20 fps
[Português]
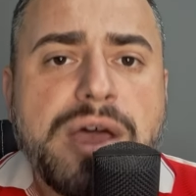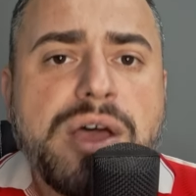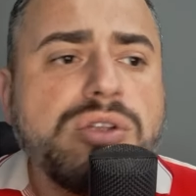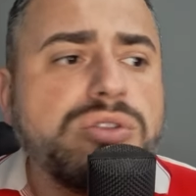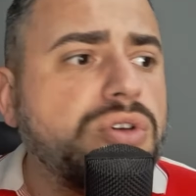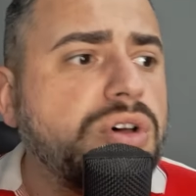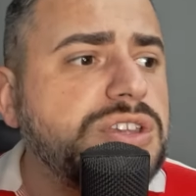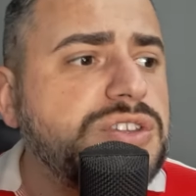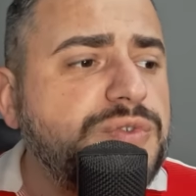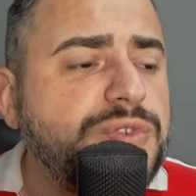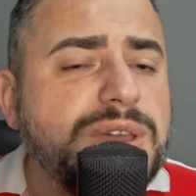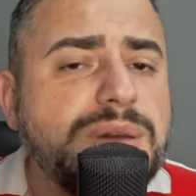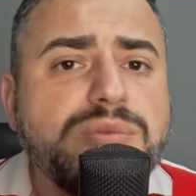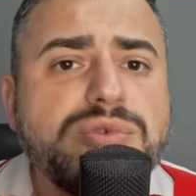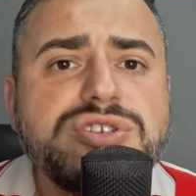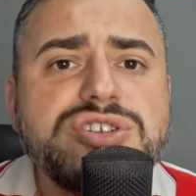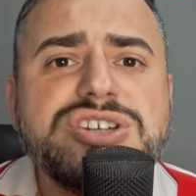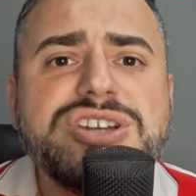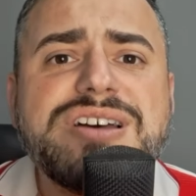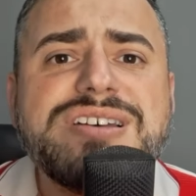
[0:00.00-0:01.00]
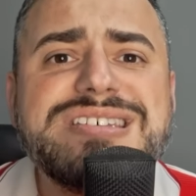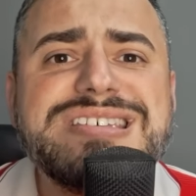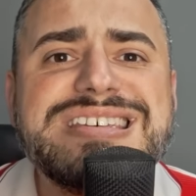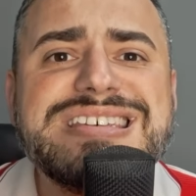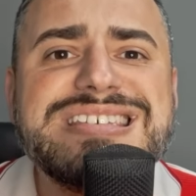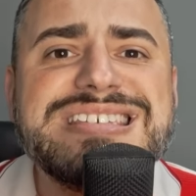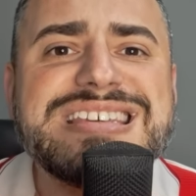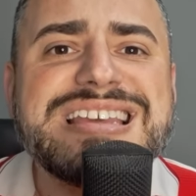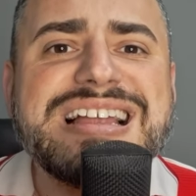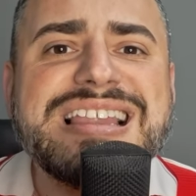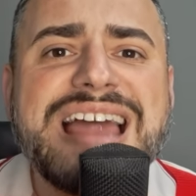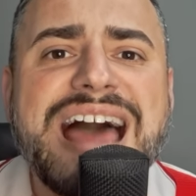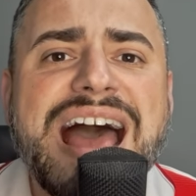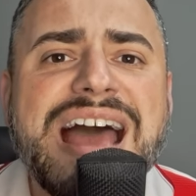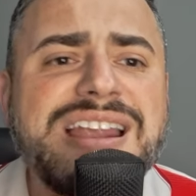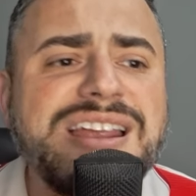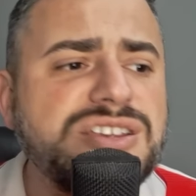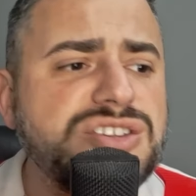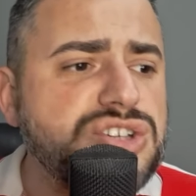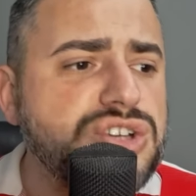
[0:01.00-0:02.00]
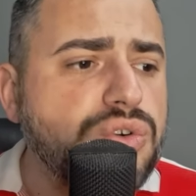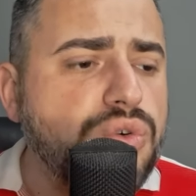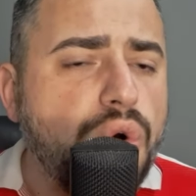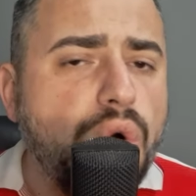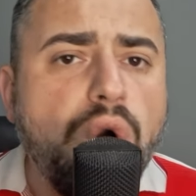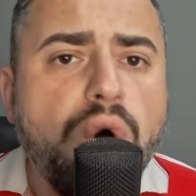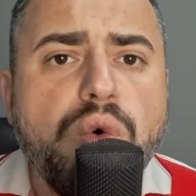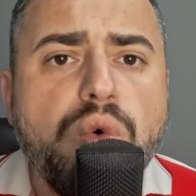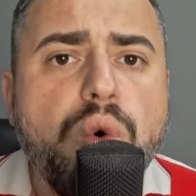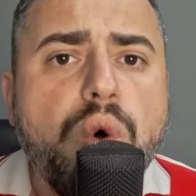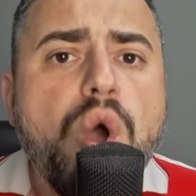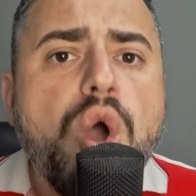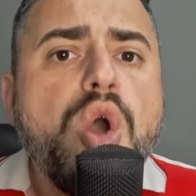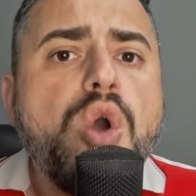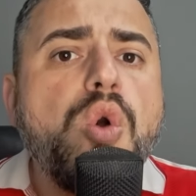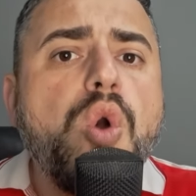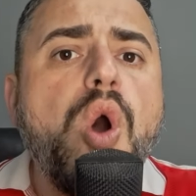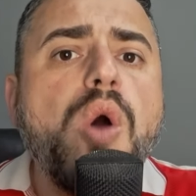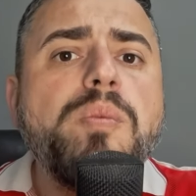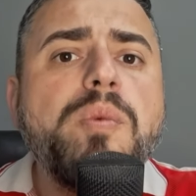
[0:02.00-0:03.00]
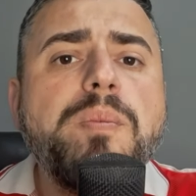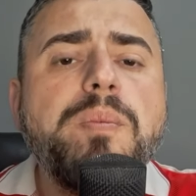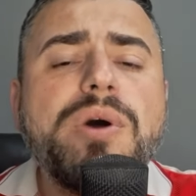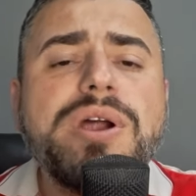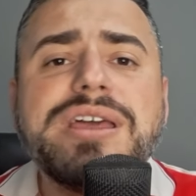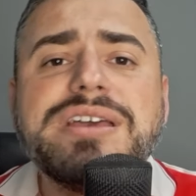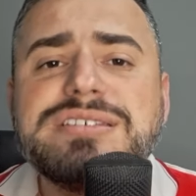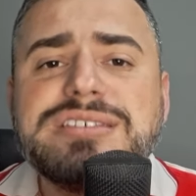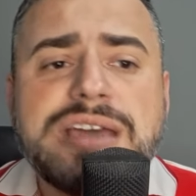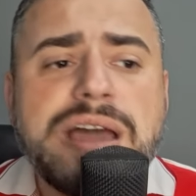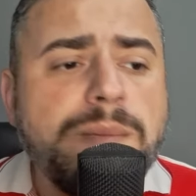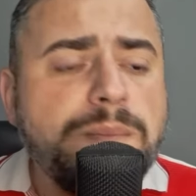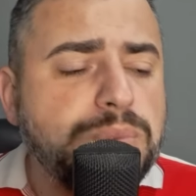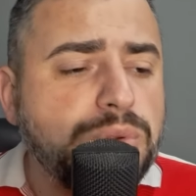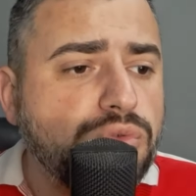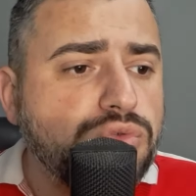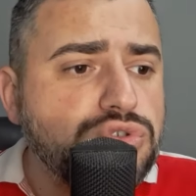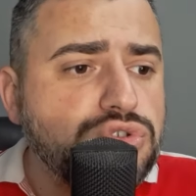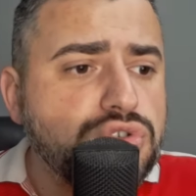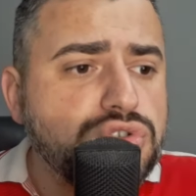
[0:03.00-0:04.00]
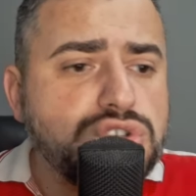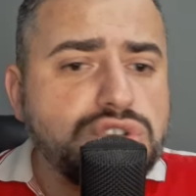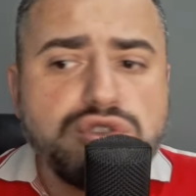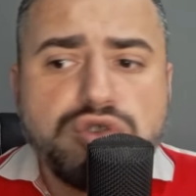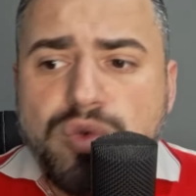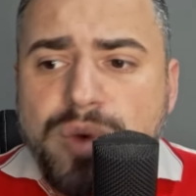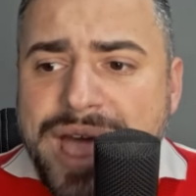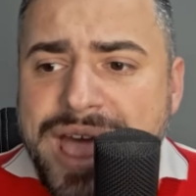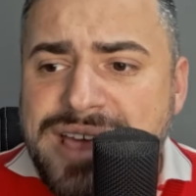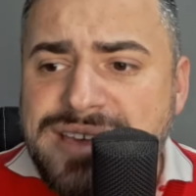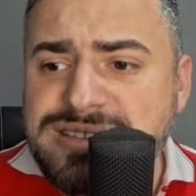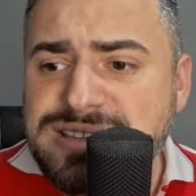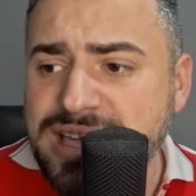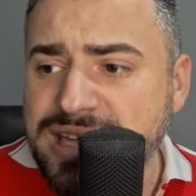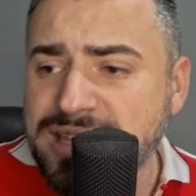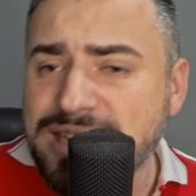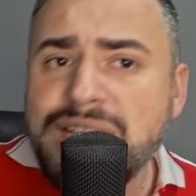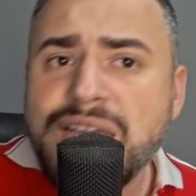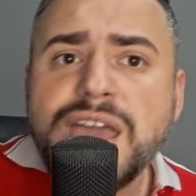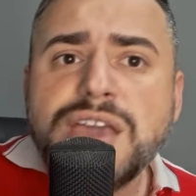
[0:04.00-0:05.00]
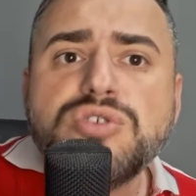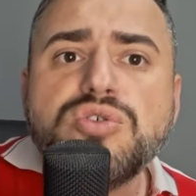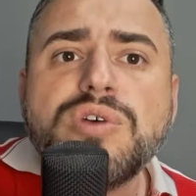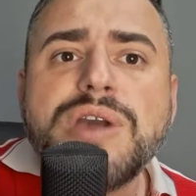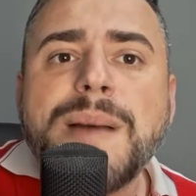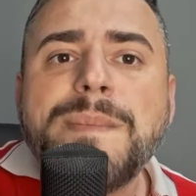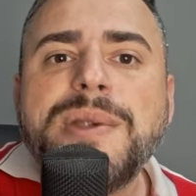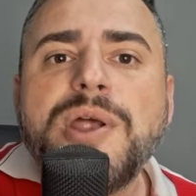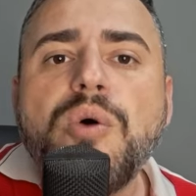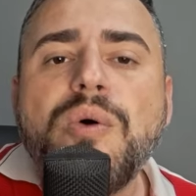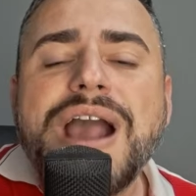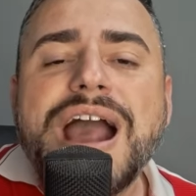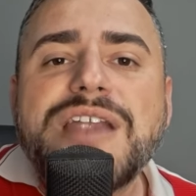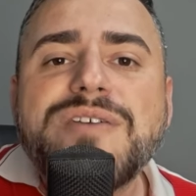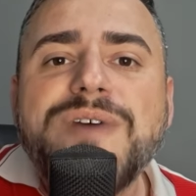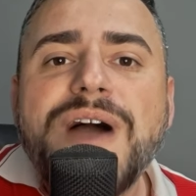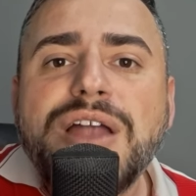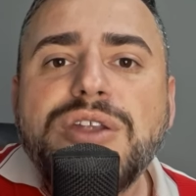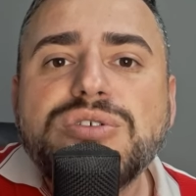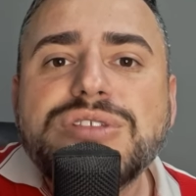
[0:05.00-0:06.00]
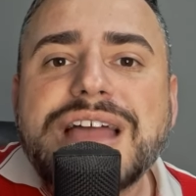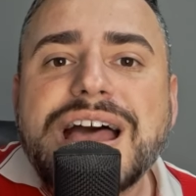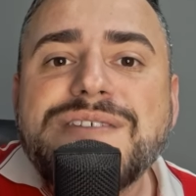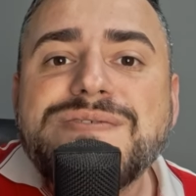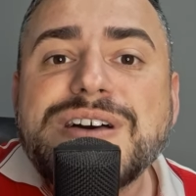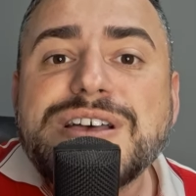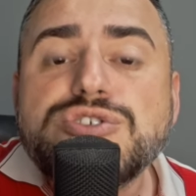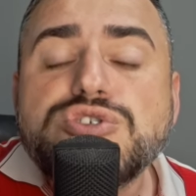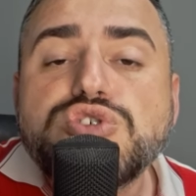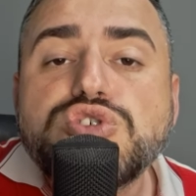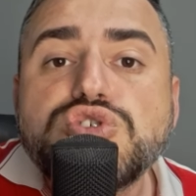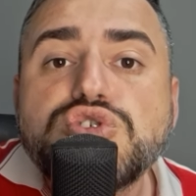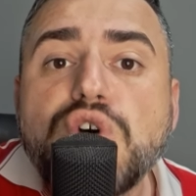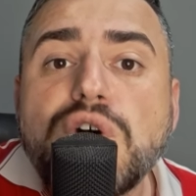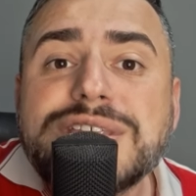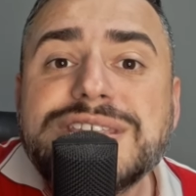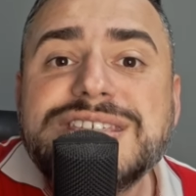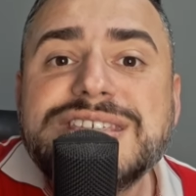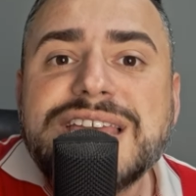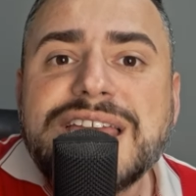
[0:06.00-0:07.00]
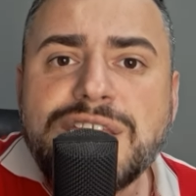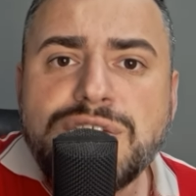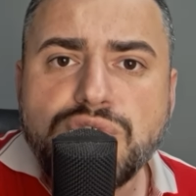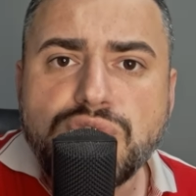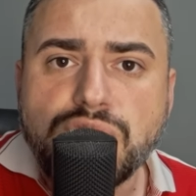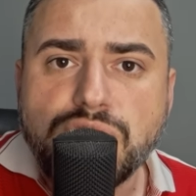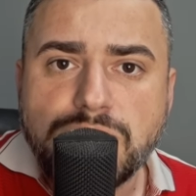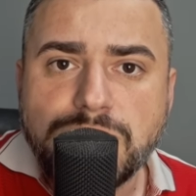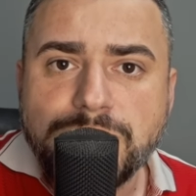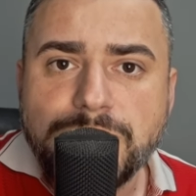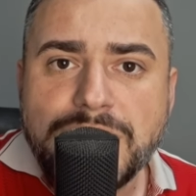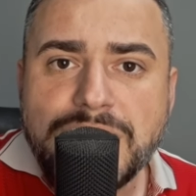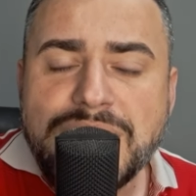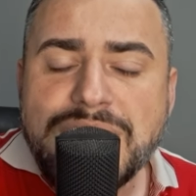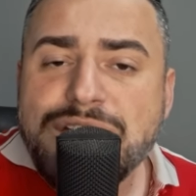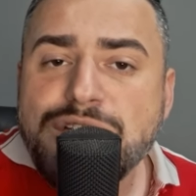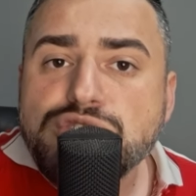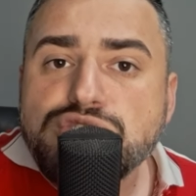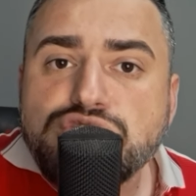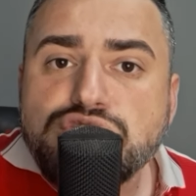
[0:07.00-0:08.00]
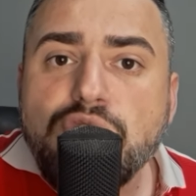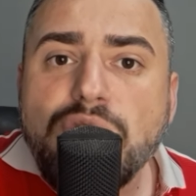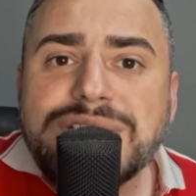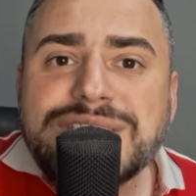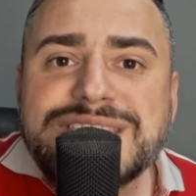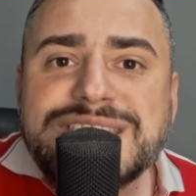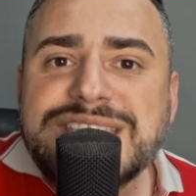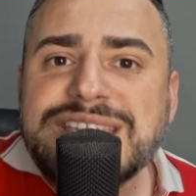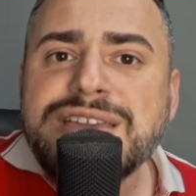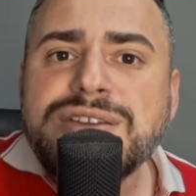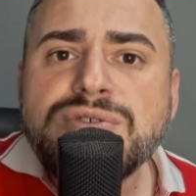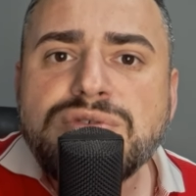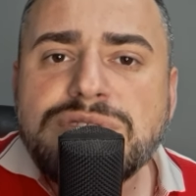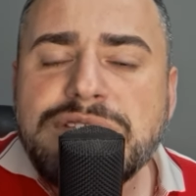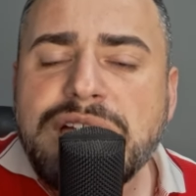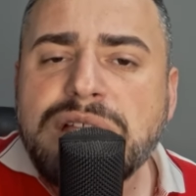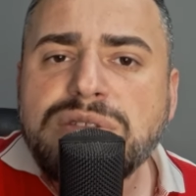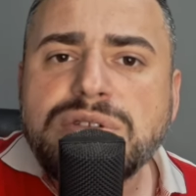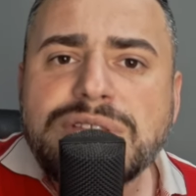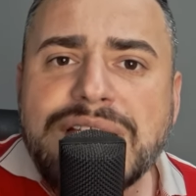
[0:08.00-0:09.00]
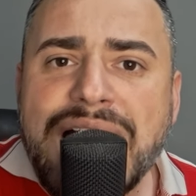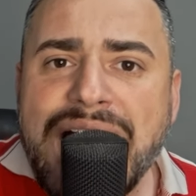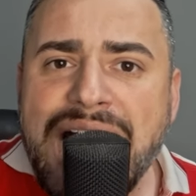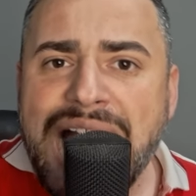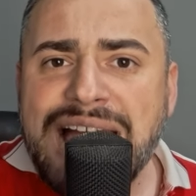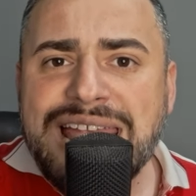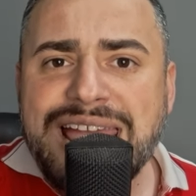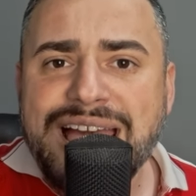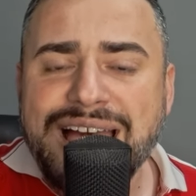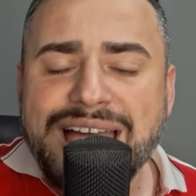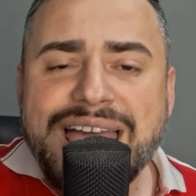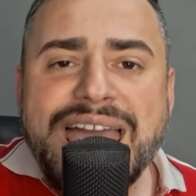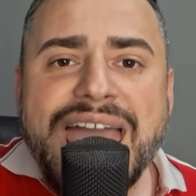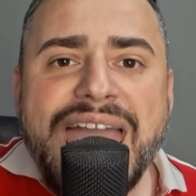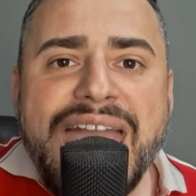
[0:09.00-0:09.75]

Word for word: Nós vimos chances claras de gol, como por exemplo um chute do Wesley, que o Gabriel Carvalho estava sozinho sozinho dentro da área.